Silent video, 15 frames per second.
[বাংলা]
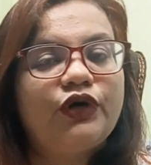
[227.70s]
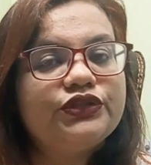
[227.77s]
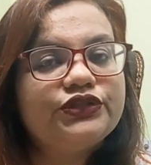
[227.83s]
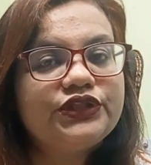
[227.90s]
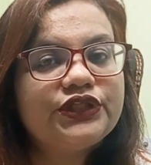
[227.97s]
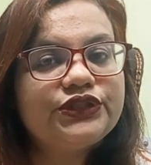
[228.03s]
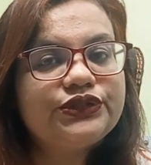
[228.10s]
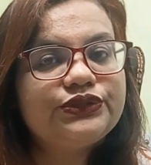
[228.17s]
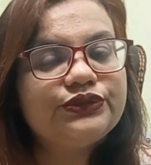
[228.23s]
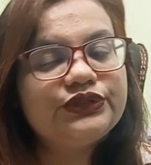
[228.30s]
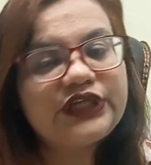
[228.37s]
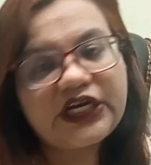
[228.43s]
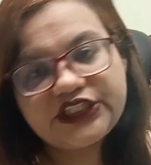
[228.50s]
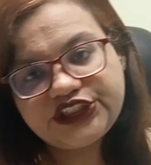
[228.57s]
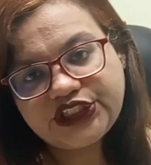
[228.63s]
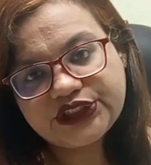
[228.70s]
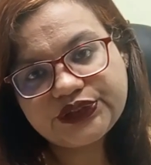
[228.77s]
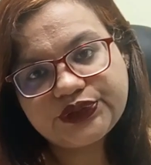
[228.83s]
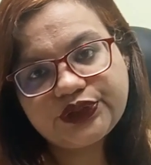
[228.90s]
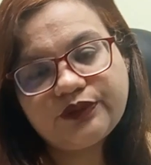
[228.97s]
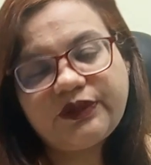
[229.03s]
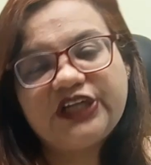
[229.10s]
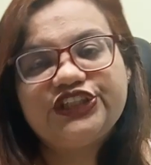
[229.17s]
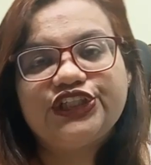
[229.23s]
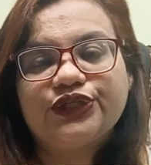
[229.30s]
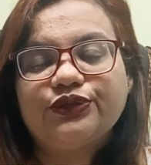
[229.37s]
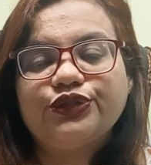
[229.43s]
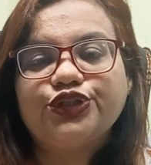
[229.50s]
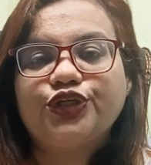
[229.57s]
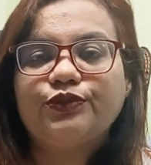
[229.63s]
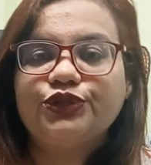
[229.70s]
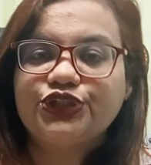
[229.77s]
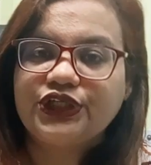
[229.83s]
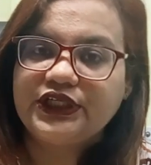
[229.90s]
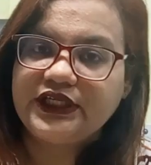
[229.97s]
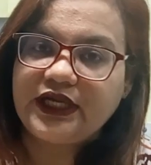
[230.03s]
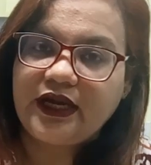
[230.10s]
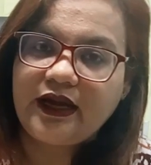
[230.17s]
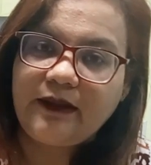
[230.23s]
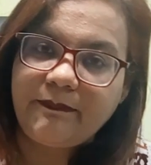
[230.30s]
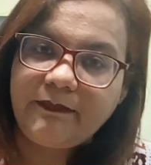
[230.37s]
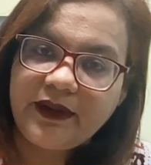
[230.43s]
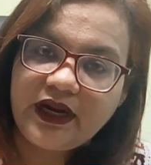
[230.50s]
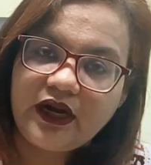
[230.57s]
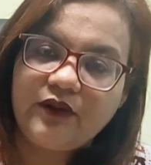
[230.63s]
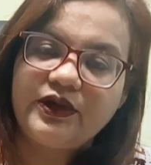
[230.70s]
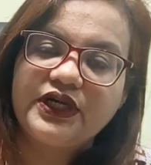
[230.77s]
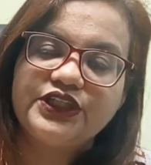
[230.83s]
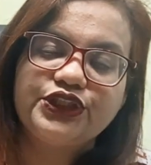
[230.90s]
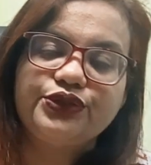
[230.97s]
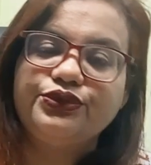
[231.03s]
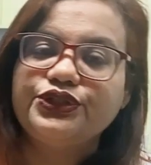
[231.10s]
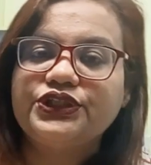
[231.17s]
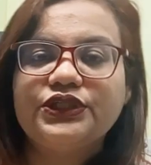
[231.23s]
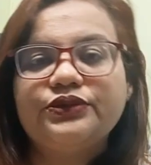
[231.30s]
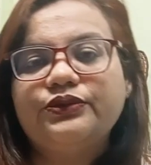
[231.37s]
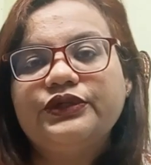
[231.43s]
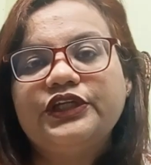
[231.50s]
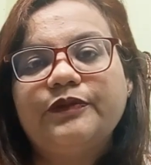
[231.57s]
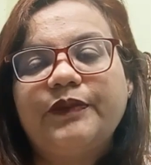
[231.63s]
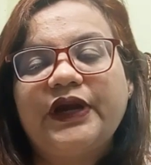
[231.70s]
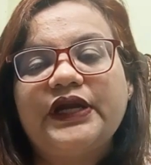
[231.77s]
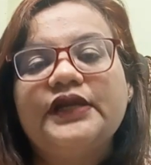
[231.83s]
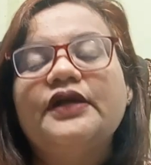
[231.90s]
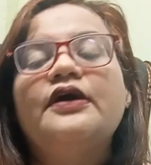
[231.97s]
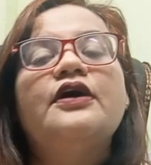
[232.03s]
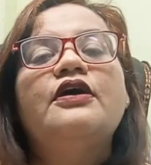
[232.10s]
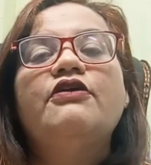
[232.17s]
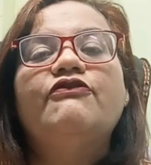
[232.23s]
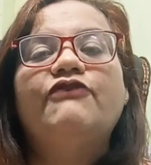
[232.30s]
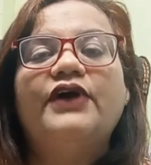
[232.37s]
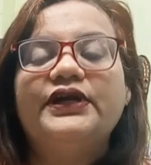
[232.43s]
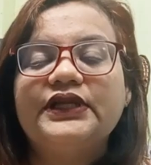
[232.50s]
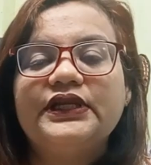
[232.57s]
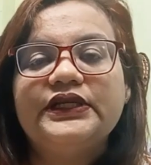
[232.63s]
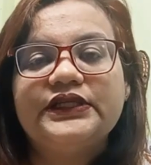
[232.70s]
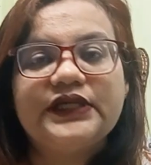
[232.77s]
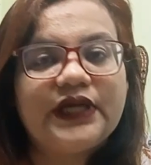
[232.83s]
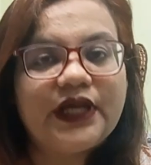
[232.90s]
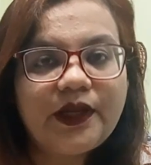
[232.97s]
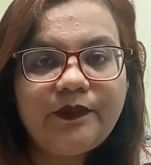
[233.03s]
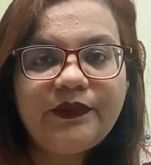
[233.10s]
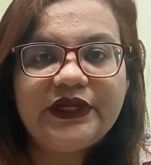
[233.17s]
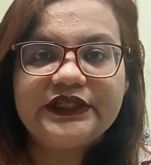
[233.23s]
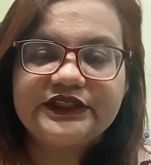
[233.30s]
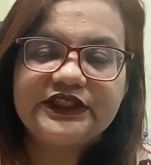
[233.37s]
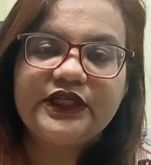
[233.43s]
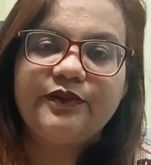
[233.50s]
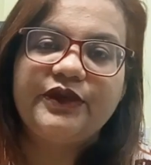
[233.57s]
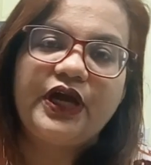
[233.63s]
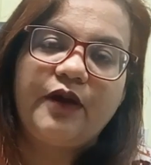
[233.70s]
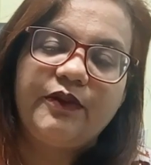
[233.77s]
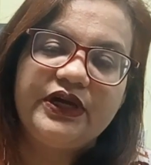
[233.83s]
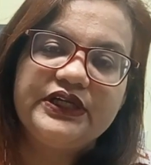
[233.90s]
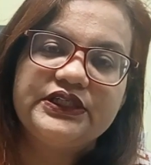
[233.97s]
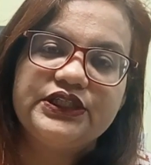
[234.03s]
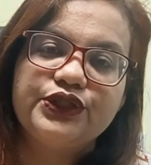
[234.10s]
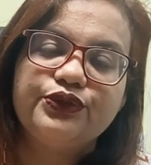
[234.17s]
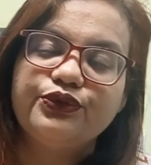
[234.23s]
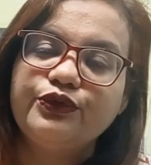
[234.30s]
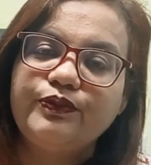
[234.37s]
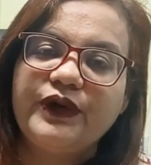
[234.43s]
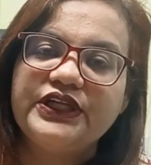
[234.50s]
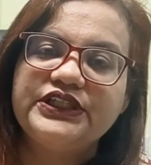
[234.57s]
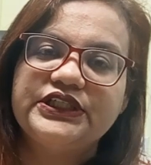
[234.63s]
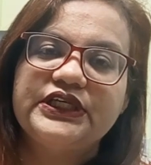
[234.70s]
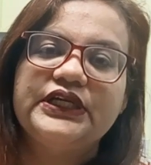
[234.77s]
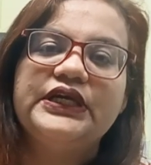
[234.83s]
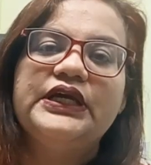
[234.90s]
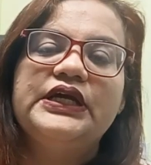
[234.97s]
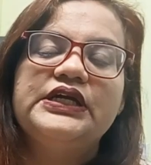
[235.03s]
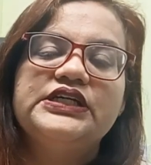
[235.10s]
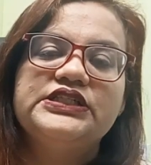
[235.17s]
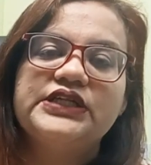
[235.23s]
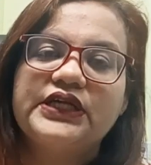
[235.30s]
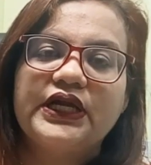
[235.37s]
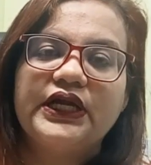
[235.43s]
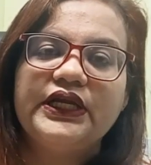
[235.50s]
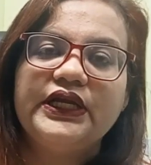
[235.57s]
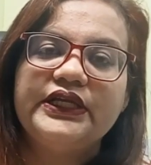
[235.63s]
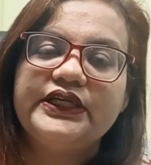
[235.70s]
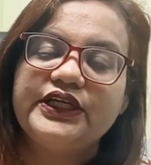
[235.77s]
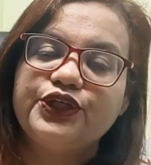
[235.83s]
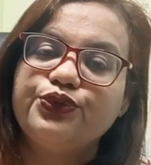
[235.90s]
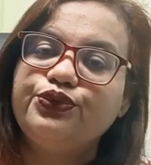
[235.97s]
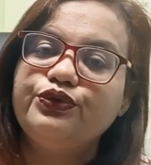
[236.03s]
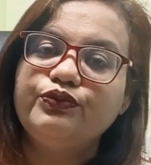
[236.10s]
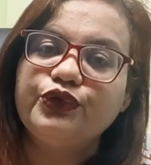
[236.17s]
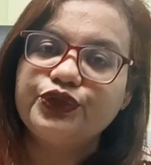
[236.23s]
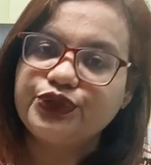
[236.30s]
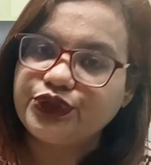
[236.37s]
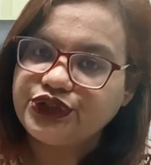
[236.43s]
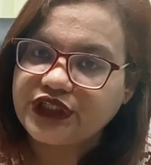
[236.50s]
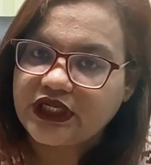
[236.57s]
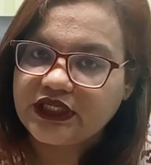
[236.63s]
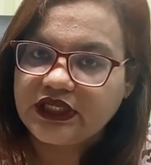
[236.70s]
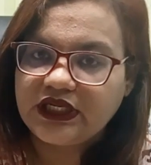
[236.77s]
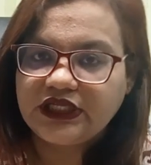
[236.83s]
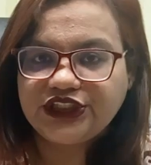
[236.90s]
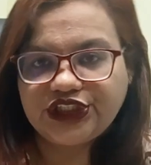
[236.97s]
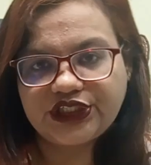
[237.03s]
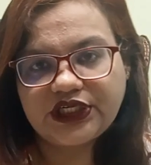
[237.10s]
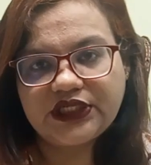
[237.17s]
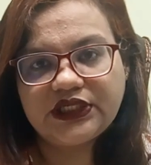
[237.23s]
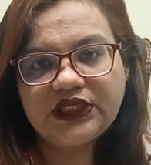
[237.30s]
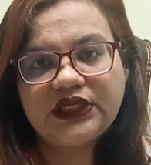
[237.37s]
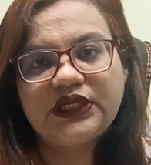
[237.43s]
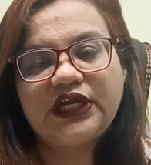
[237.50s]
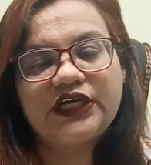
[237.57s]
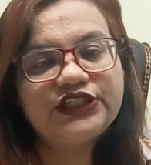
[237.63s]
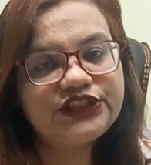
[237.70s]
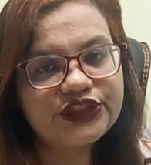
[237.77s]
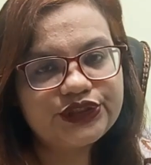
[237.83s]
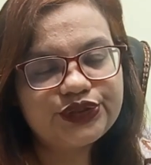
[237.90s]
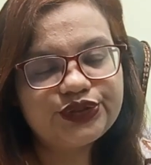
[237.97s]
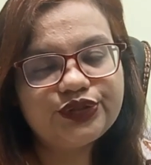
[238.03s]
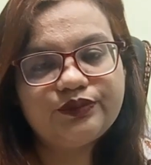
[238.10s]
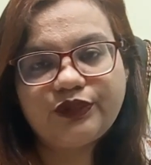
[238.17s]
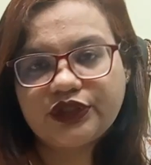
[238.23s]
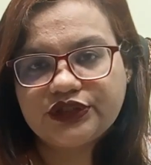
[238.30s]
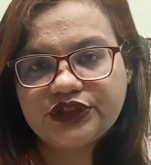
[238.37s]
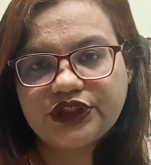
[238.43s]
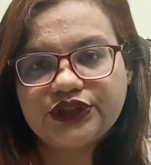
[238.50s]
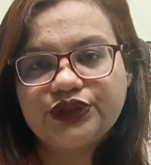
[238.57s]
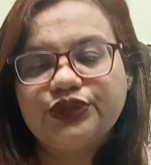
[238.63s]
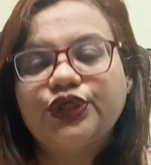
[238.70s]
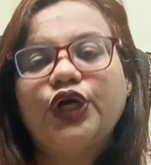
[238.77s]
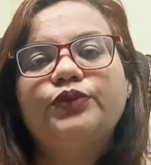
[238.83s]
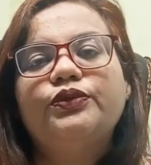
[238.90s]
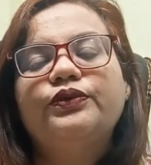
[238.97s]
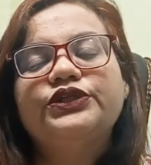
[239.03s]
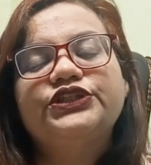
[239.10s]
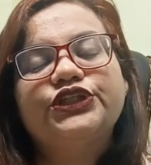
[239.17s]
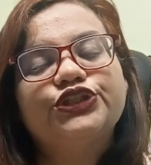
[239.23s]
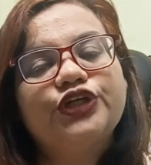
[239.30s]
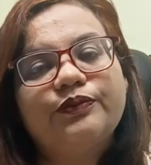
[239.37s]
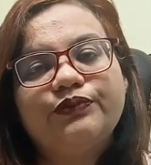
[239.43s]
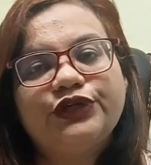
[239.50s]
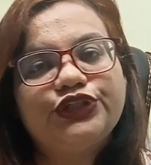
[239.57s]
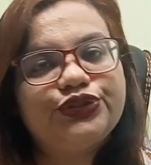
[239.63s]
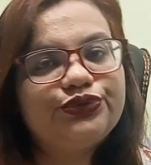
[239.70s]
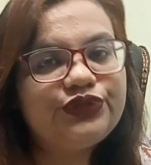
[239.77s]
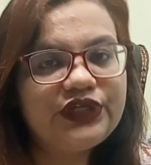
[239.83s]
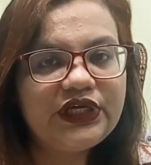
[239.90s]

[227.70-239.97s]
বন্ধাত্ব নারী স্বাস্থ্য বা যে কোনো সমস্যা নিয়ে আপনার আমার কাছে কোশ্চেন করতে পারেন ফার্টিলিটি হেল্প ডেস্ক নামে আমার একটি গ্রুপ আছে সেখানে এটা একটি উন্মুক্ত জানালা সেখানে নারী স্বাস্থ্য বন্ধাত্ব গর্ভাবস্থা সব কিছু